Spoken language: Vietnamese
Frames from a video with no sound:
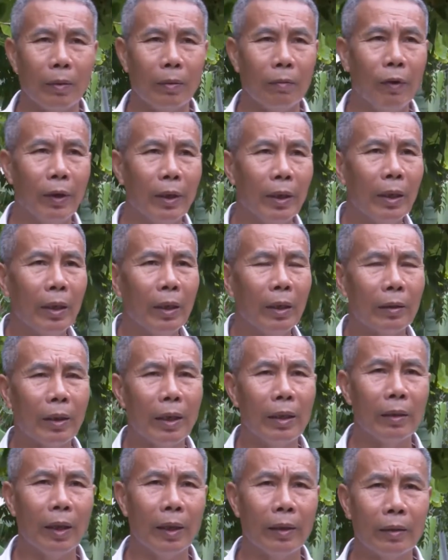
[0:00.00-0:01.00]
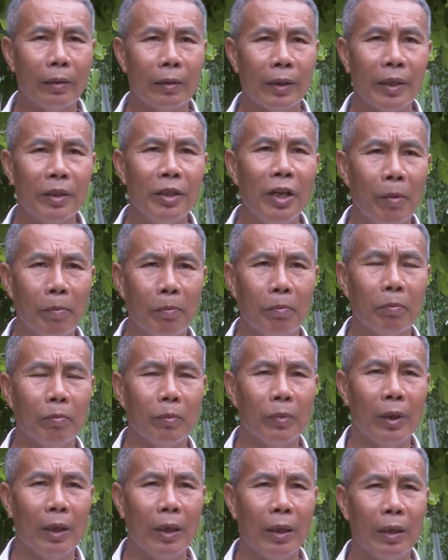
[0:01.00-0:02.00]
Với à, tinh thần trách nhiệm
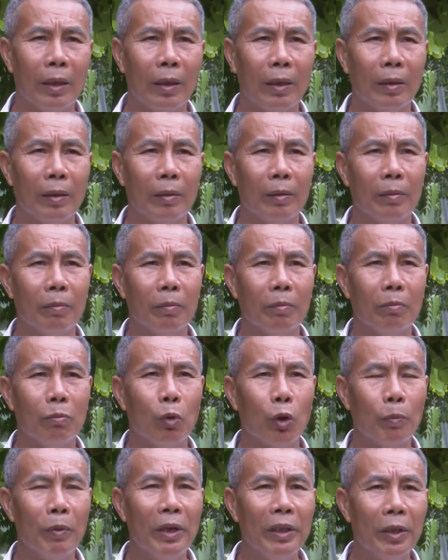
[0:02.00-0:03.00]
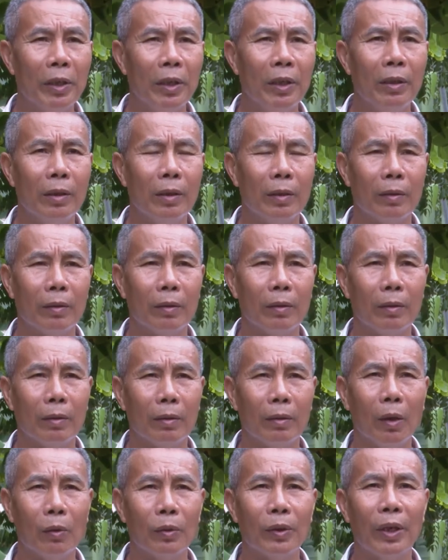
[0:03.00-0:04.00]
là một bí thư,
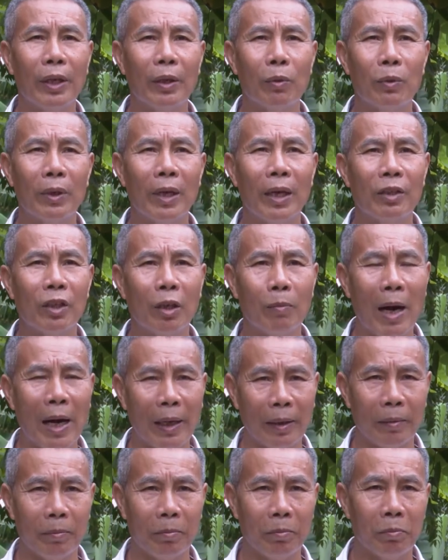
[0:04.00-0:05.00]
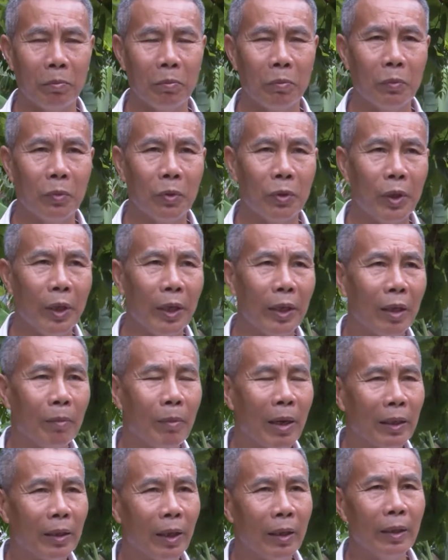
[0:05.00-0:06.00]
đồng thời cũng là trưởng bản. Cho nên là
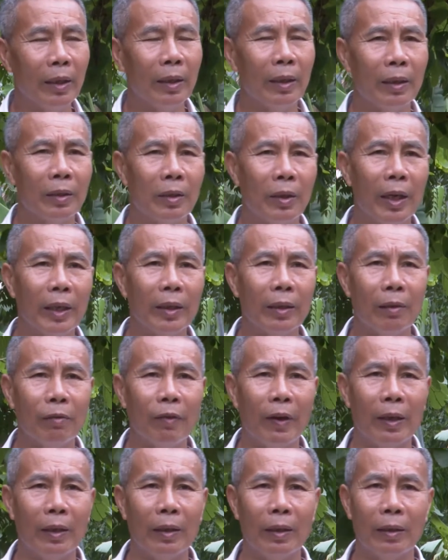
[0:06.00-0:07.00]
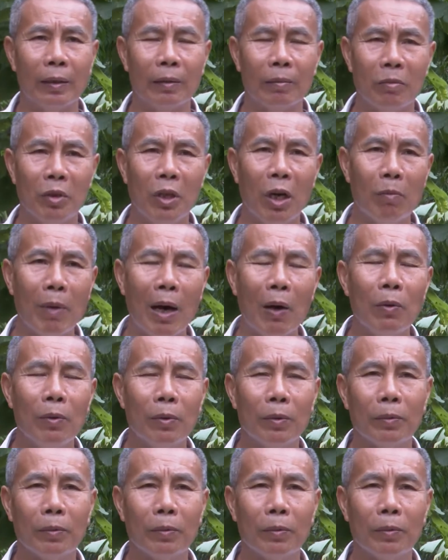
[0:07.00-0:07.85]
bản thân ấy là trước hết là phải là gương mẫu,